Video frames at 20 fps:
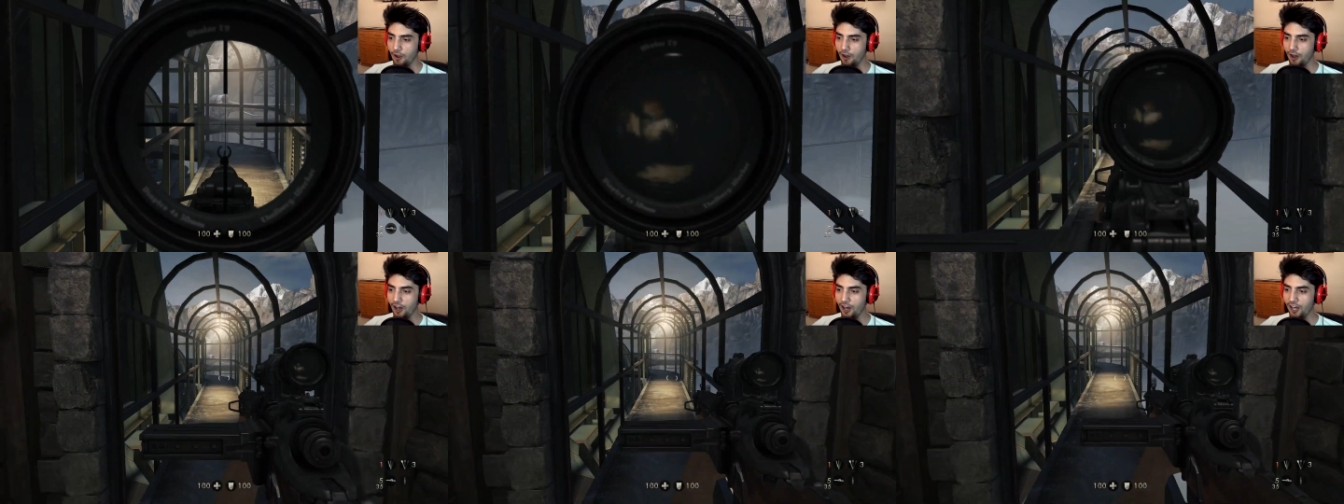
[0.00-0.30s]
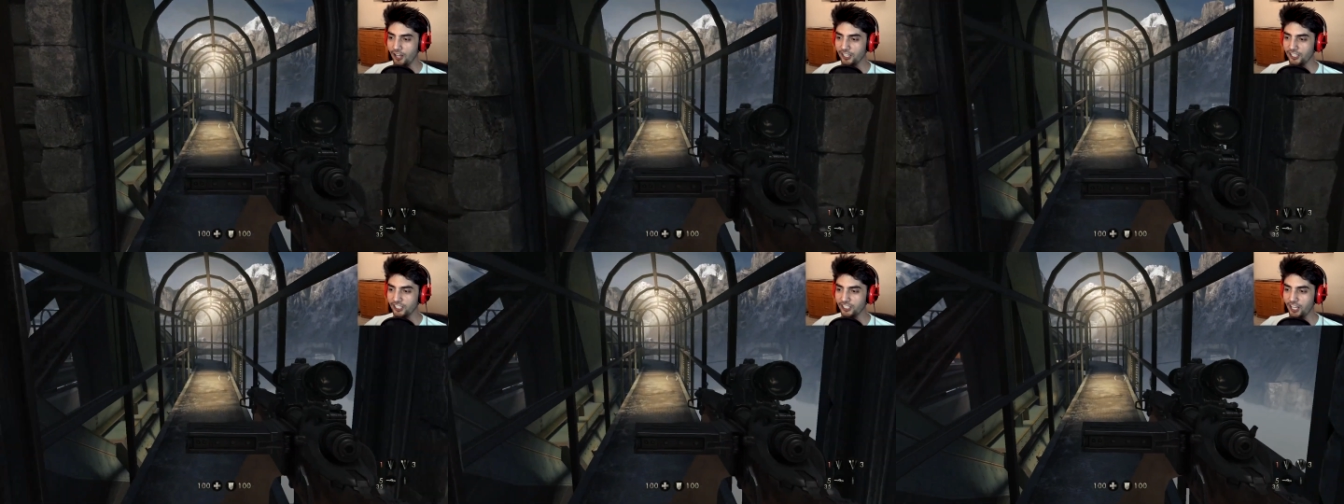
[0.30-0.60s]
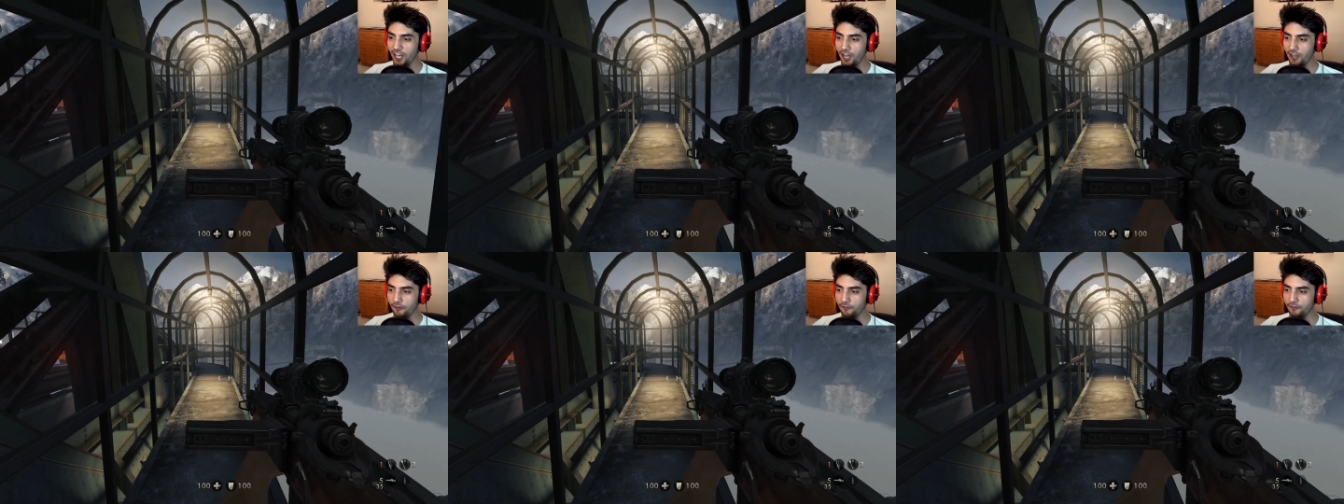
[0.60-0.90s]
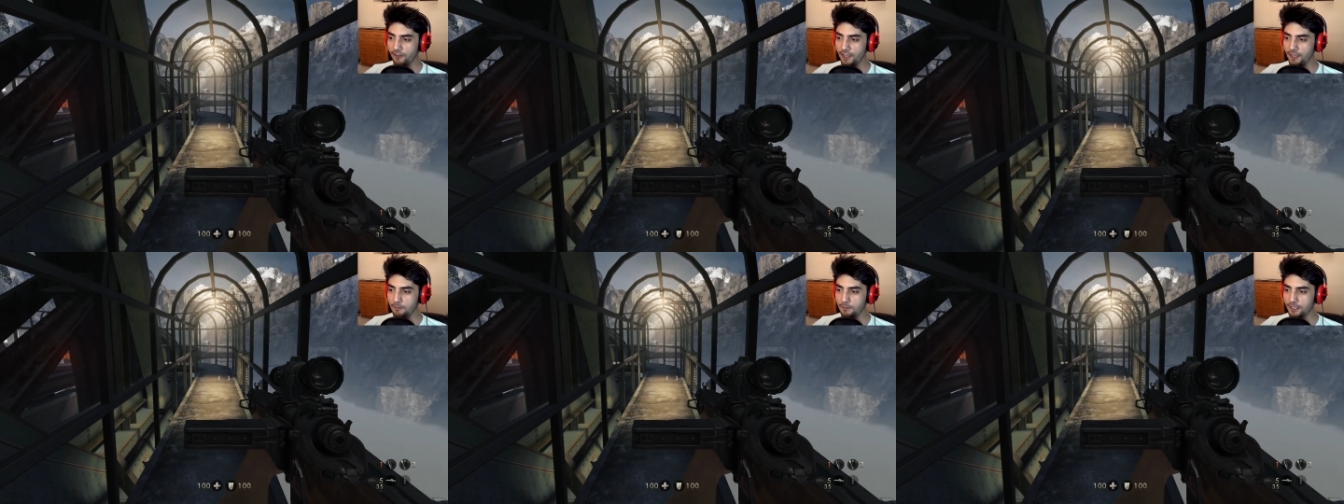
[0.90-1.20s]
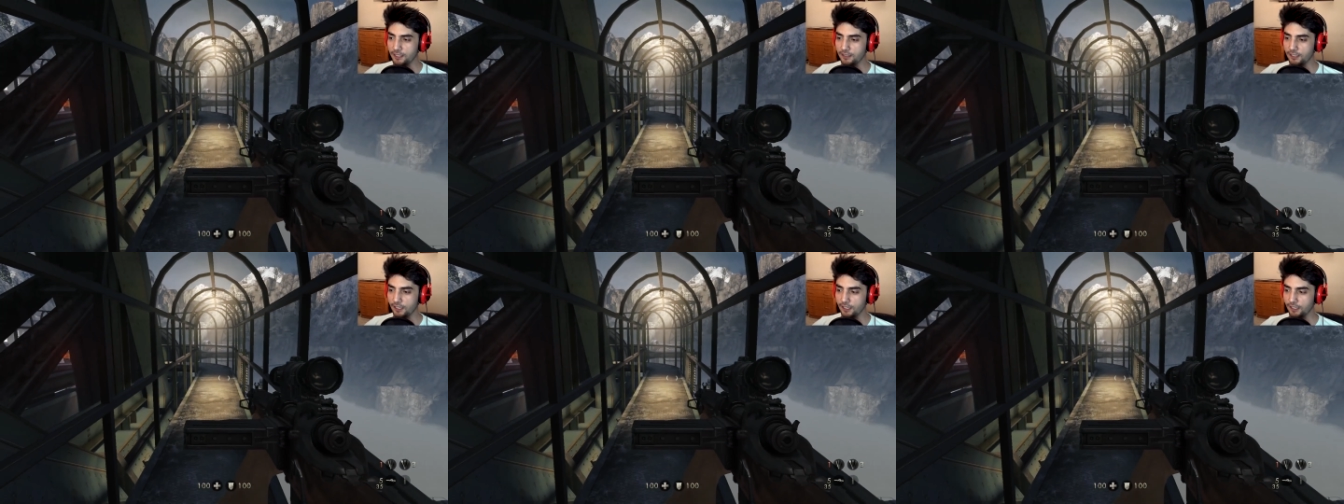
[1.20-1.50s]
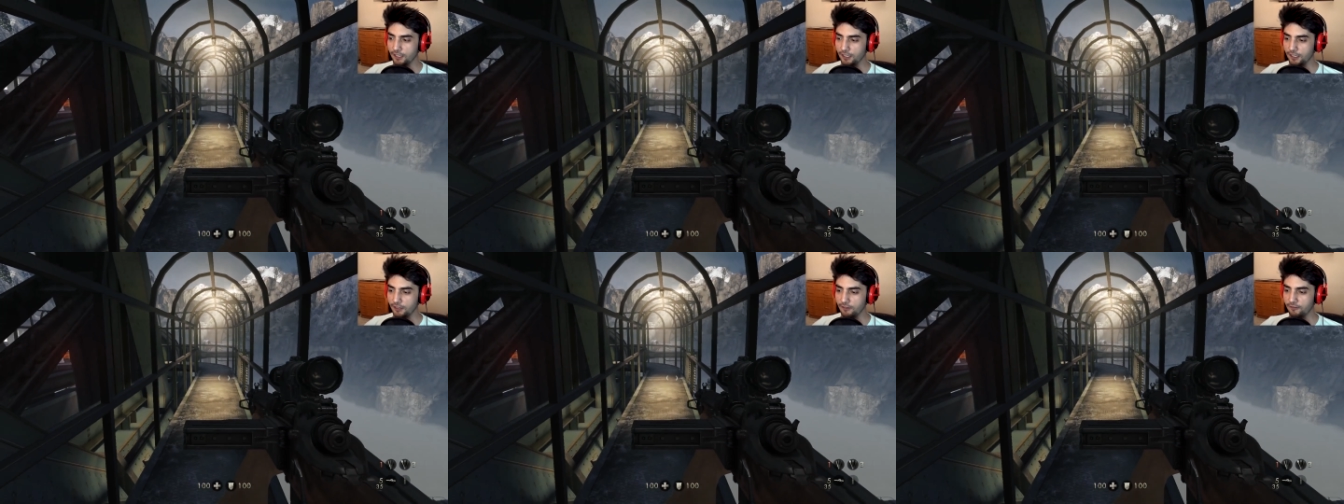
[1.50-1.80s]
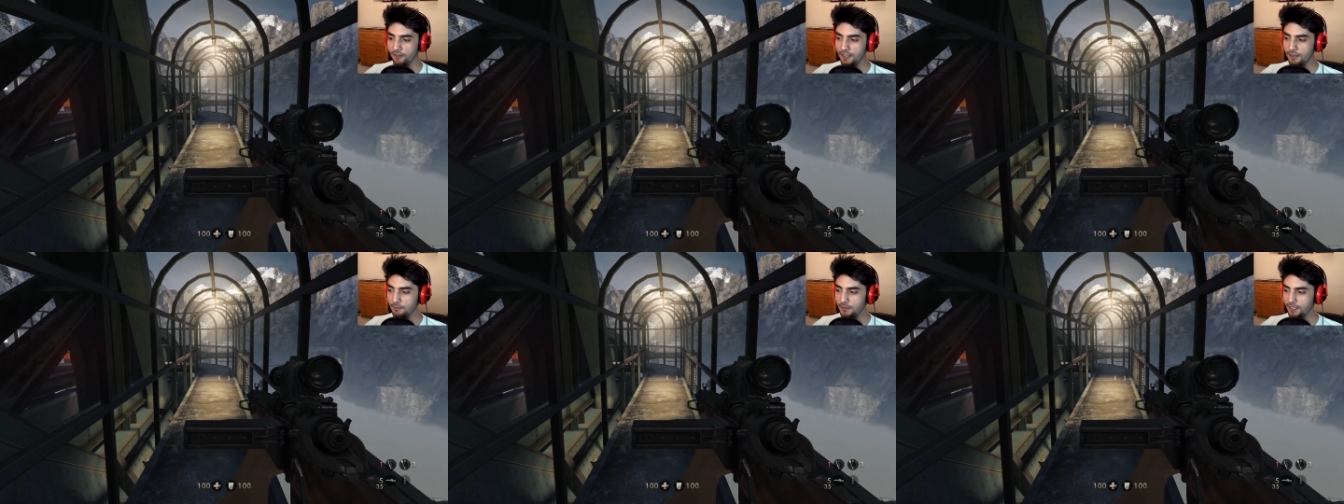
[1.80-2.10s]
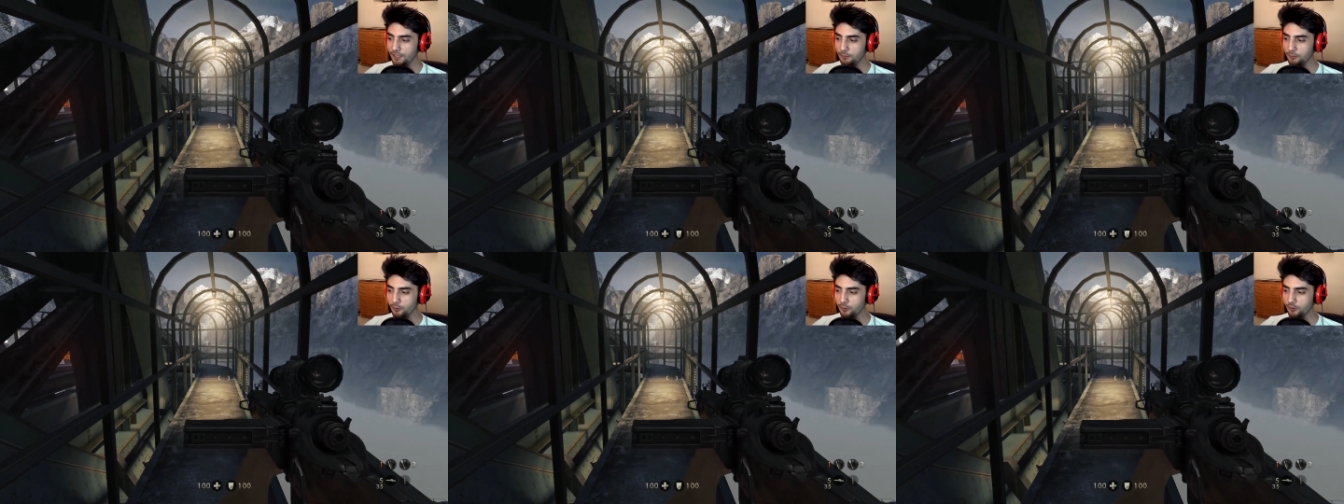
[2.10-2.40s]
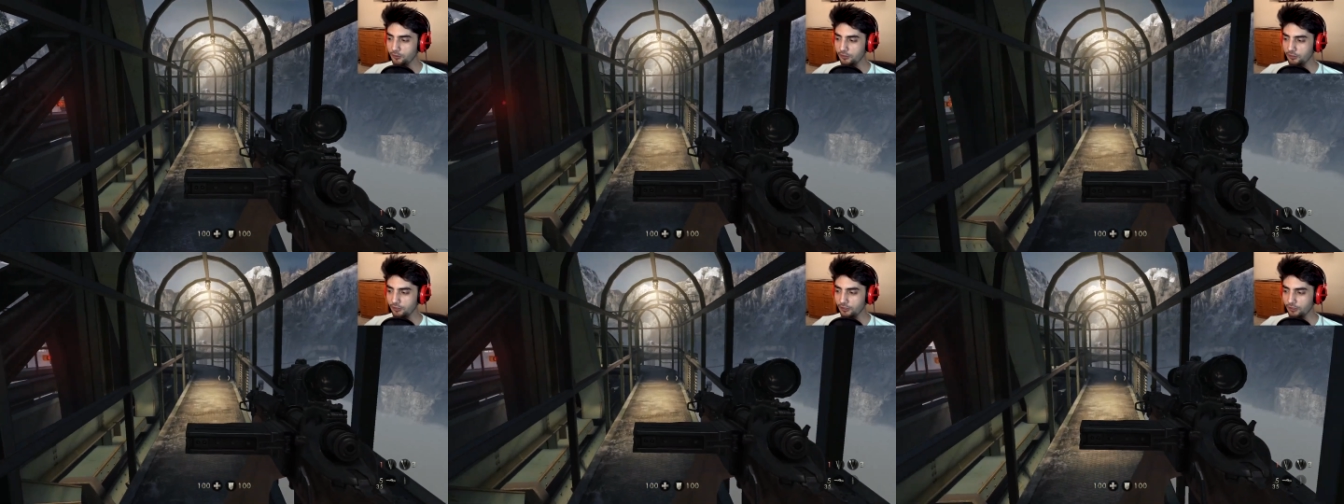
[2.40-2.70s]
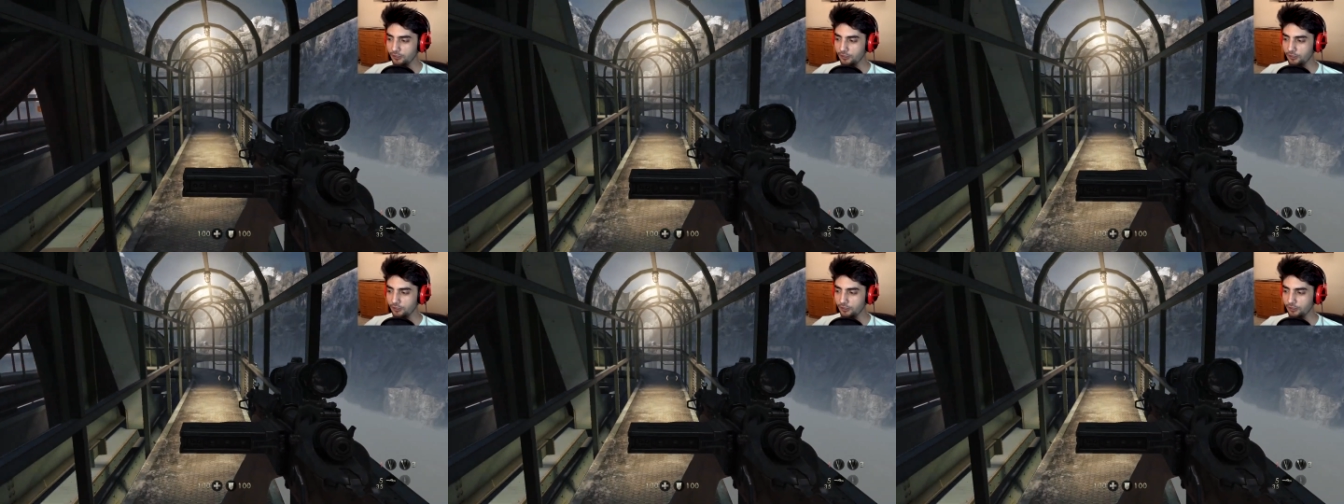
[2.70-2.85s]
Allah! V miydi? V miydi bunun?